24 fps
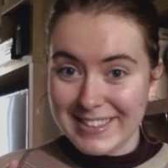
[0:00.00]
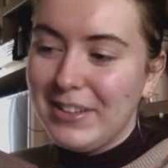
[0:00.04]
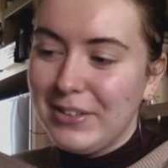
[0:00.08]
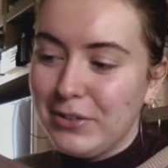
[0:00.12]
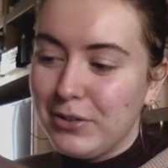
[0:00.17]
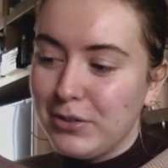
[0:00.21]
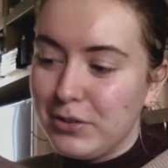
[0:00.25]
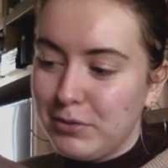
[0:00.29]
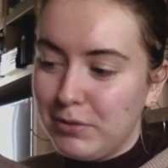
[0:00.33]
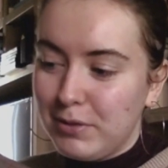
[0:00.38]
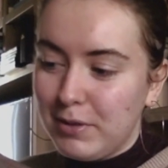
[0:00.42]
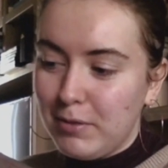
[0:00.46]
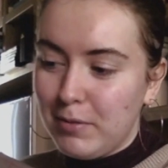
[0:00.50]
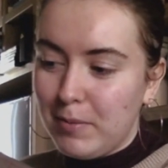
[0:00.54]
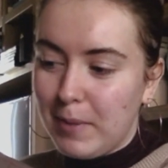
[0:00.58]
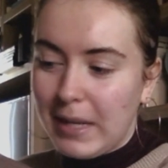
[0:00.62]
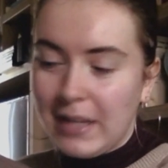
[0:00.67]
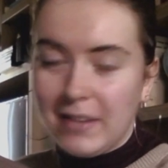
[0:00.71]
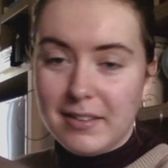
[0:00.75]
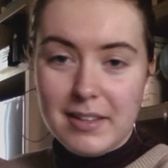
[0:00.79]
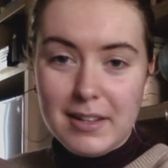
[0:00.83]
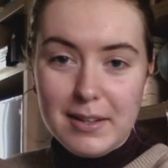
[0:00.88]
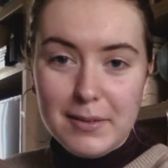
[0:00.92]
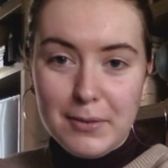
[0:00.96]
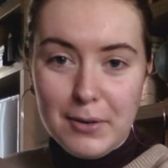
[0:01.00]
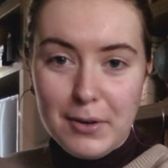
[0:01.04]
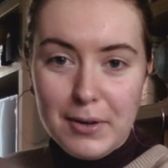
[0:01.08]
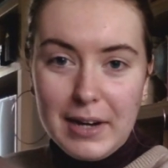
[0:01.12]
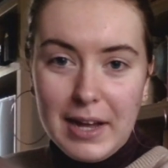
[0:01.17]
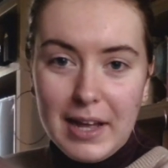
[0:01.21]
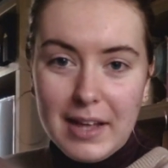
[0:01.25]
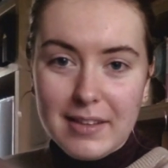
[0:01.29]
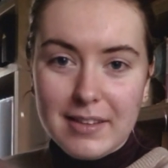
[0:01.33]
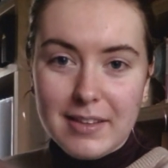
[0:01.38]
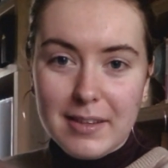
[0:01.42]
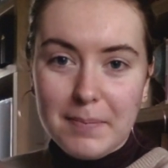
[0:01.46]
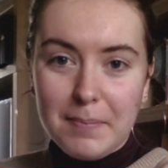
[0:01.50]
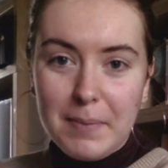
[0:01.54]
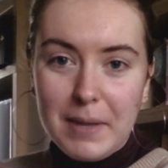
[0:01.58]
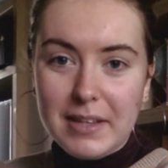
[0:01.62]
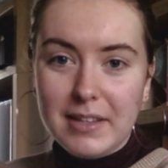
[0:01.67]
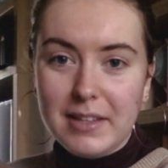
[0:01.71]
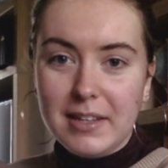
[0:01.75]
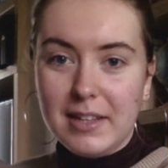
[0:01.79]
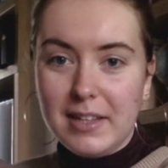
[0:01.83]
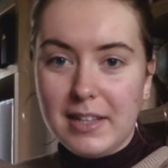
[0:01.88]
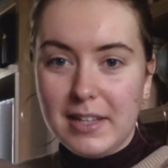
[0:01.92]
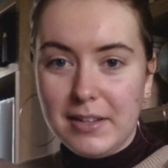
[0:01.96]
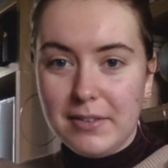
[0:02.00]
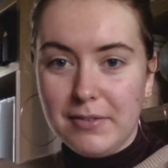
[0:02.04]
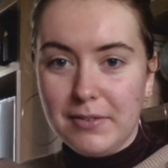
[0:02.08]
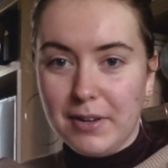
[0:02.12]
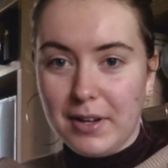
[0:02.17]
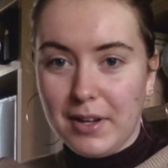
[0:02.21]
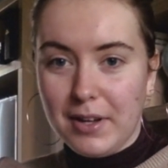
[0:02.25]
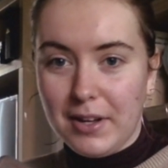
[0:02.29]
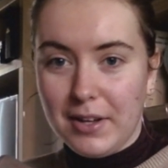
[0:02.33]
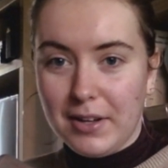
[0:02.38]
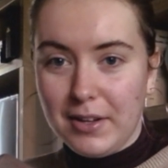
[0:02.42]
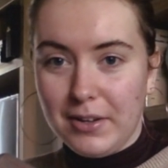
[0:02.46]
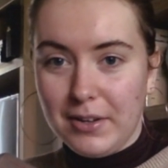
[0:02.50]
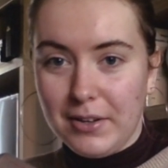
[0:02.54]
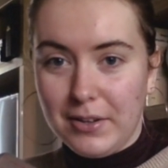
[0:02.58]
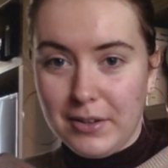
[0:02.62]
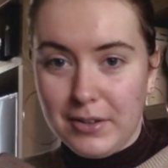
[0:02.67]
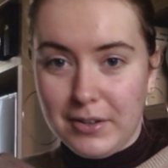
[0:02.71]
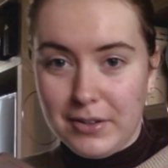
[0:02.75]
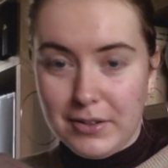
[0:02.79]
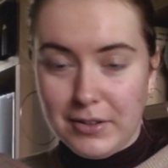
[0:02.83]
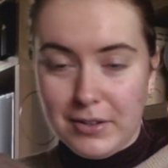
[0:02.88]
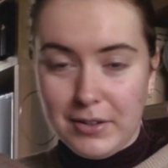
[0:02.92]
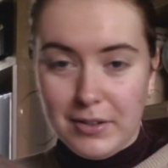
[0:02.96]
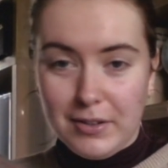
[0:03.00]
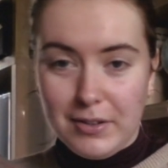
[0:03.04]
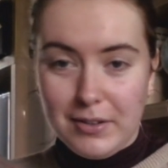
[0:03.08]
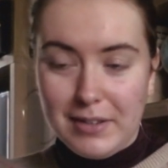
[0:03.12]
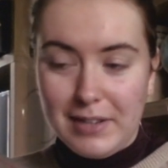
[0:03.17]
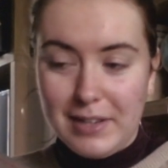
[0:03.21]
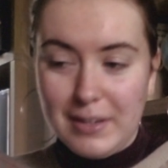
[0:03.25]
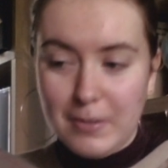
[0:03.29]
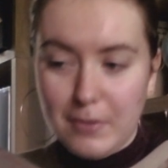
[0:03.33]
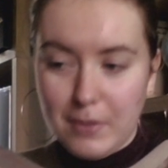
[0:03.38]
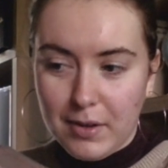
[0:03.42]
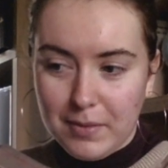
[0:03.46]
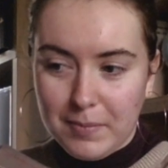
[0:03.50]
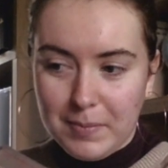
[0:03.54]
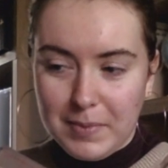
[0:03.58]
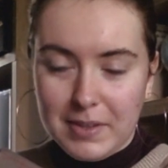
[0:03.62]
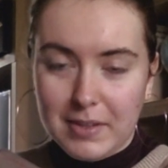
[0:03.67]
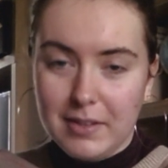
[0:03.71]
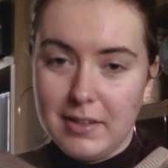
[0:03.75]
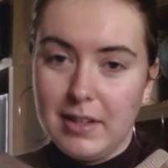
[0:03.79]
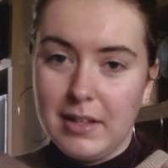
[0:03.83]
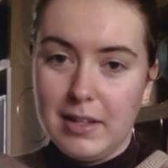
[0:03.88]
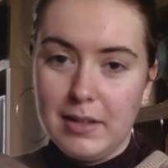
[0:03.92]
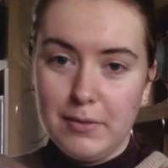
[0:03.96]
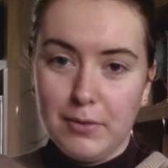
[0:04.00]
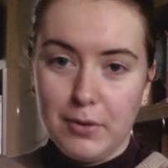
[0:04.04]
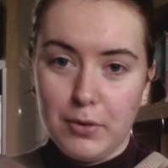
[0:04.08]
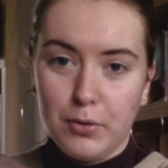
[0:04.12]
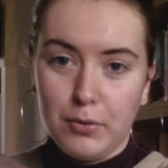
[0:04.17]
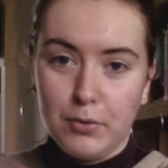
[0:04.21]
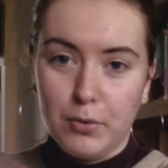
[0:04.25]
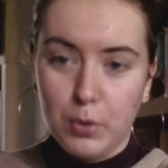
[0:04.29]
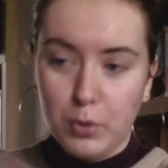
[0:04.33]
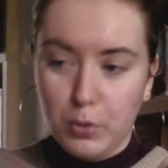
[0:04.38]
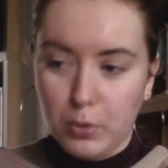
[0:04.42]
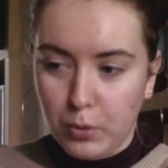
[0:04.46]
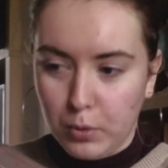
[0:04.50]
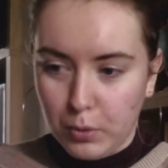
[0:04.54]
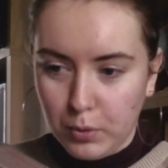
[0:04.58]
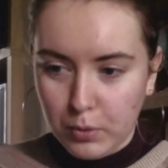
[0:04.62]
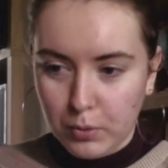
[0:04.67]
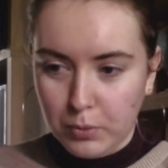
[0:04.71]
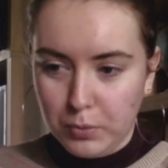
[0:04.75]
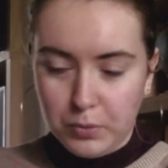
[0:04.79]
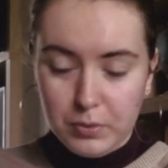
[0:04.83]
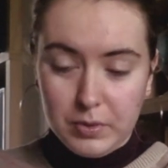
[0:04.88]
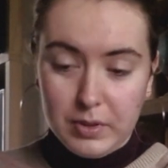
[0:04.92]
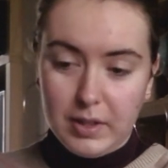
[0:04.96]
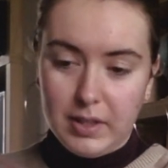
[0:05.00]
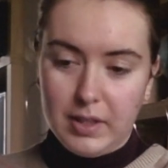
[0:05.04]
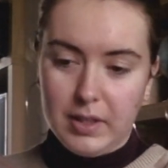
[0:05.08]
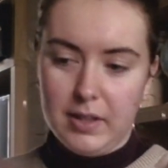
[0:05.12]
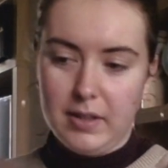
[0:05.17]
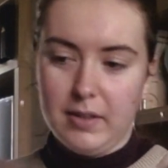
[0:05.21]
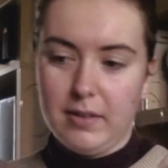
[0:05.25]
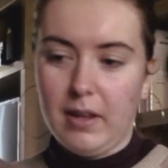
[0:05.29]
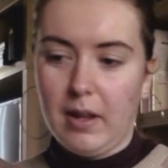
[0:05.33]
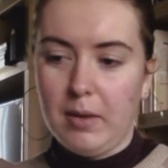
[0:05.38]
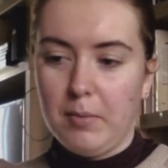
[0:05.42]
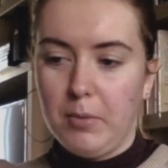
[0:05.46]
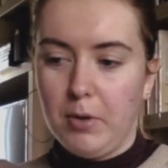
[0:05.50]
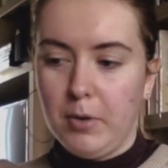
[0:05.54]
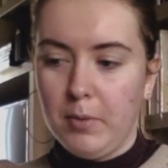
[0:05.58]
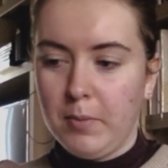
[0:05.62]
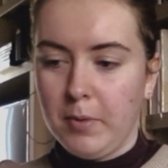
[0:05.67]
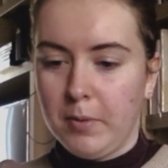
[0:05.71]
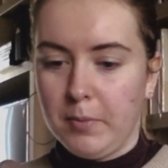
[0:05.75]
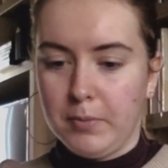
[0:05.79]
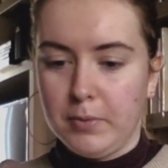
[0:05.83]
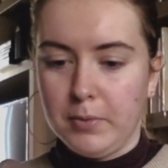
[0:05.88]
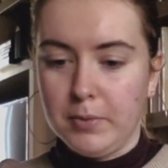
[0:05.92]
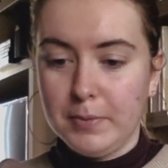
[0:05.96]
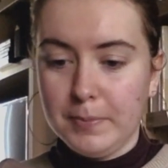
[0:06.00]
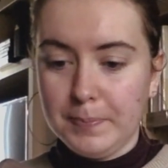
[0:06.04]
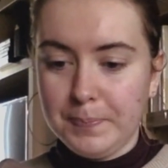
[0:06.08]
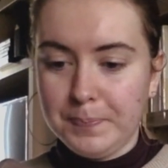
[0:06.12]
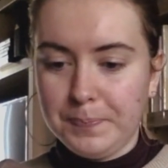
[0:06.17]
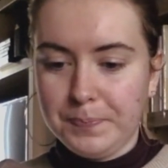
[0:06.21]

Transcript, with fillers: Donc je voulais vous parler de ces livres-là. C'est pas des livres euh, livres, mais c'est des livres photos, donc des albums un peu.